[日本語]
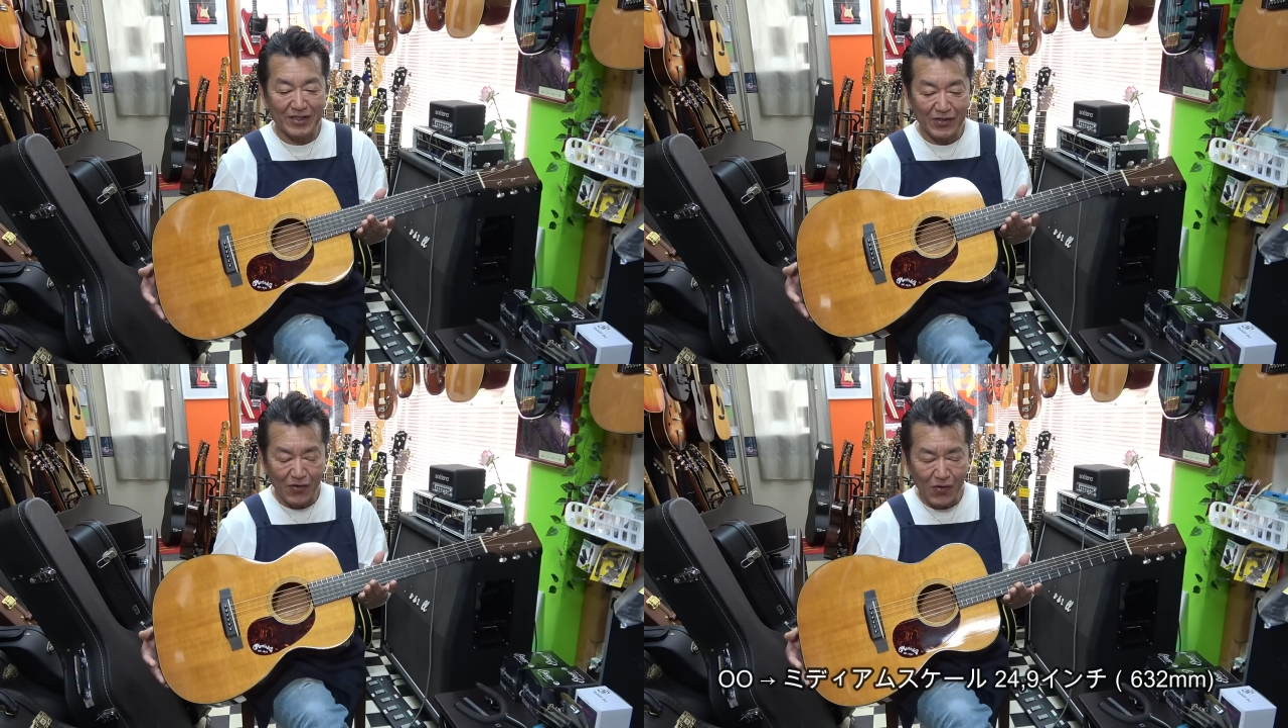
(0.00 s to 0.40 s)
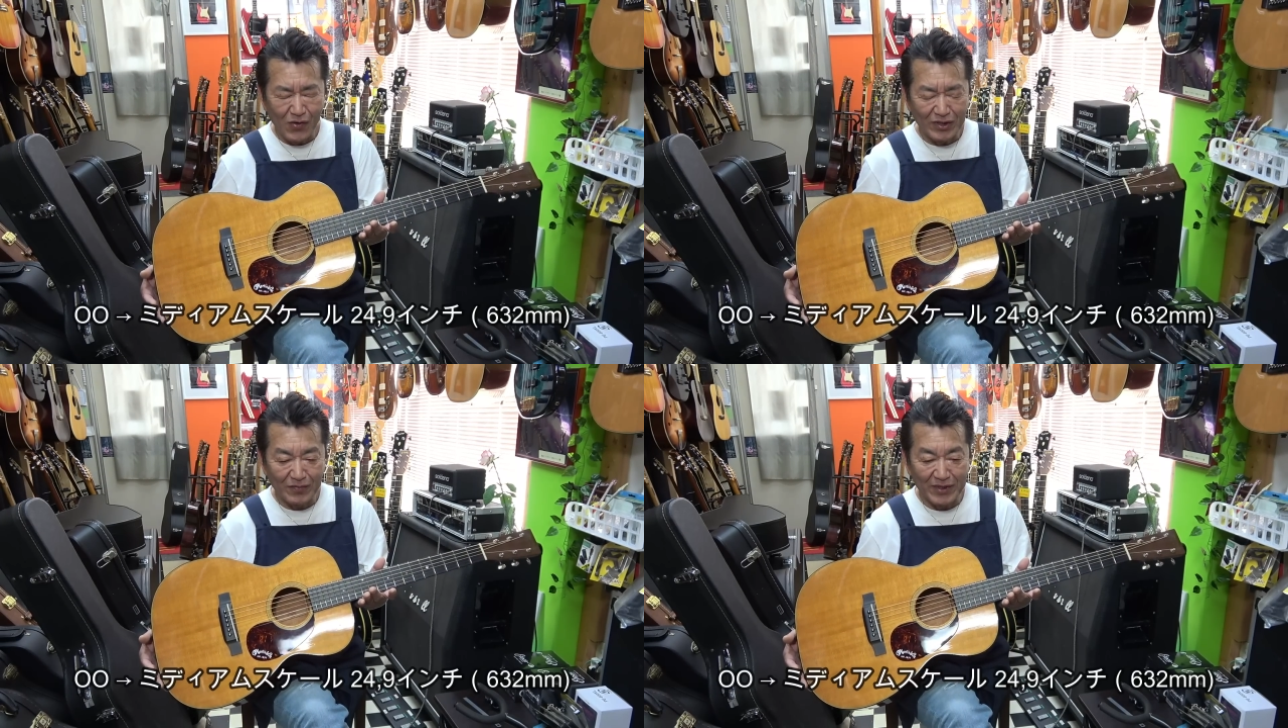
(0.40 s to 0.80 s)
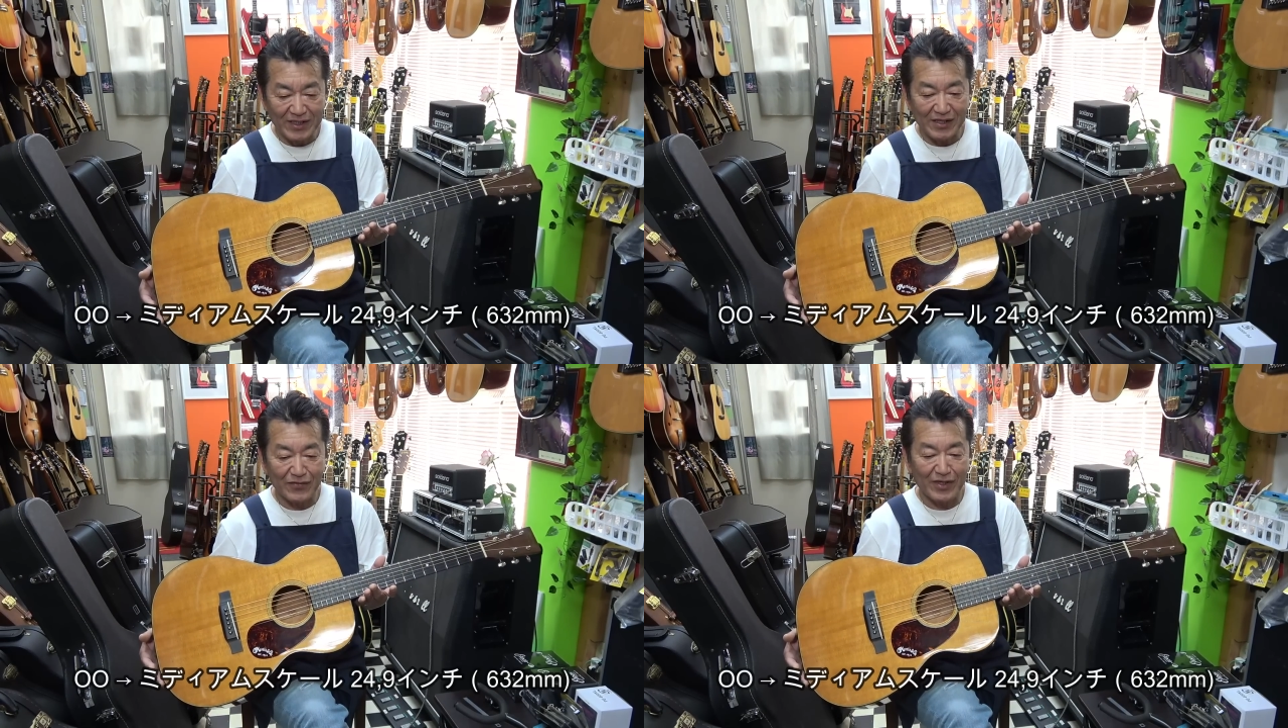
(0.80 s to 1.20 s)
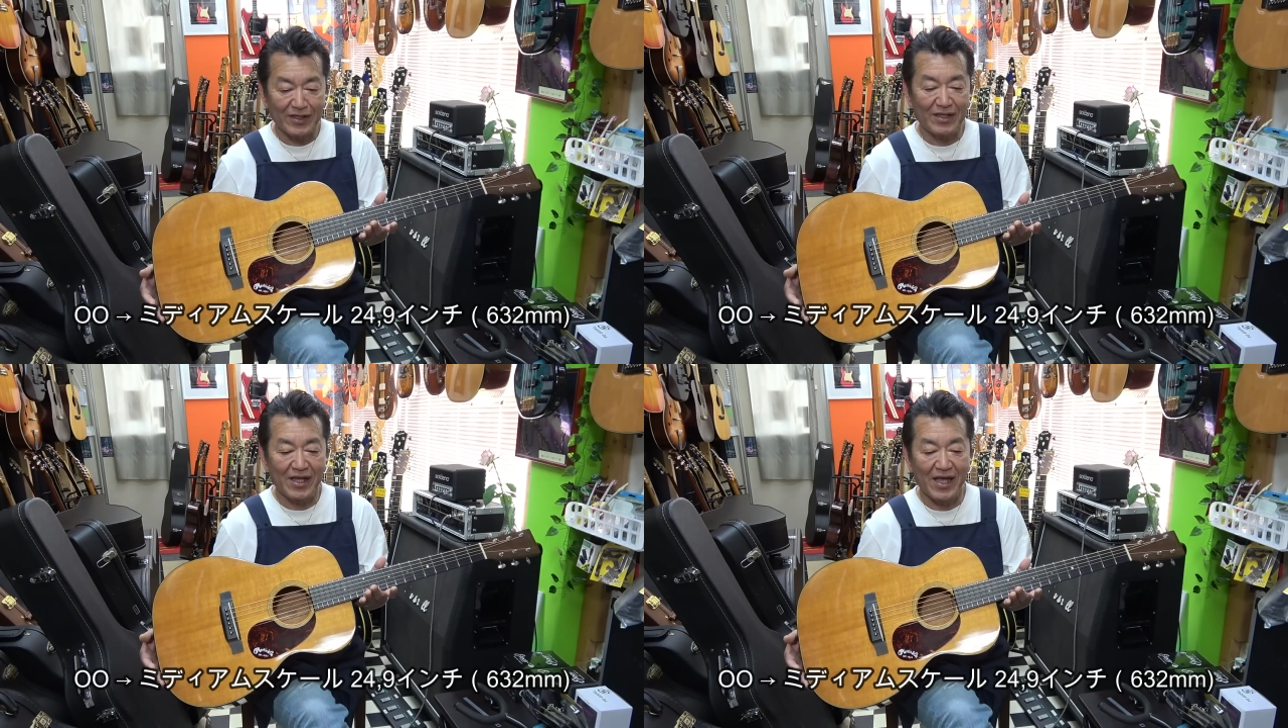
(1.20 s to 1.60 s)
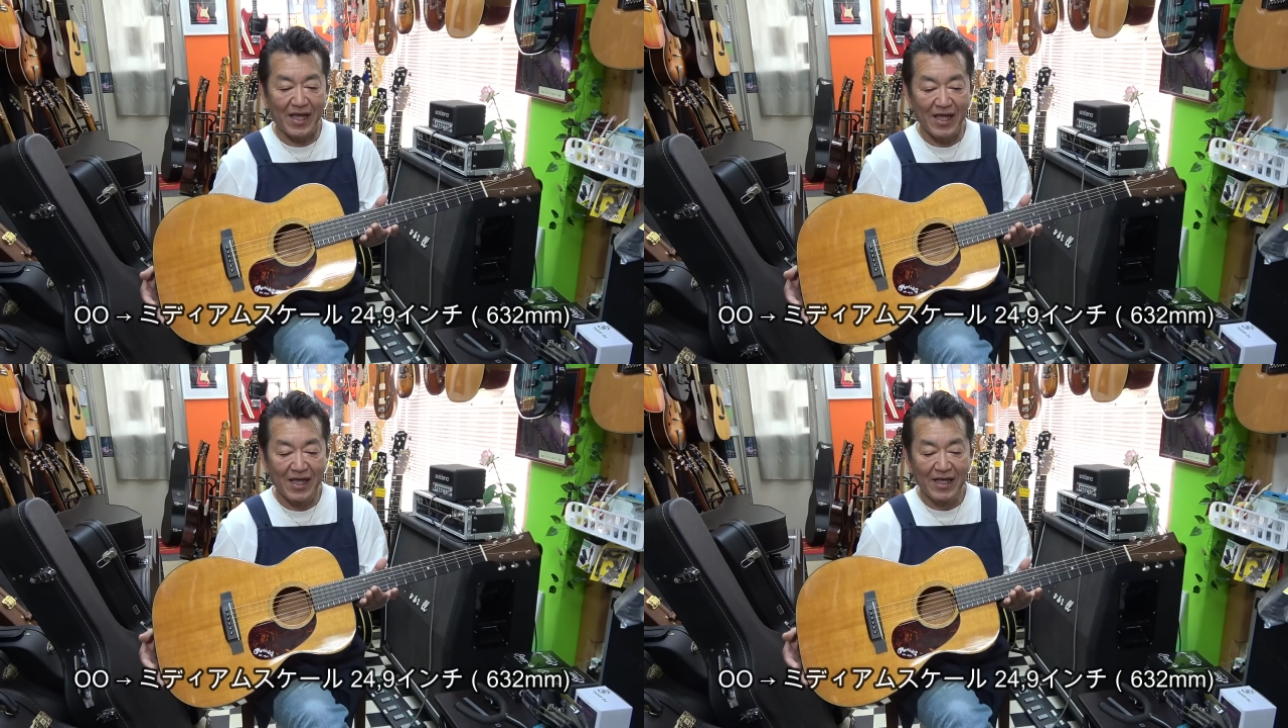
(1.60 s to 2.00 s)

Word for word: 少し短くなって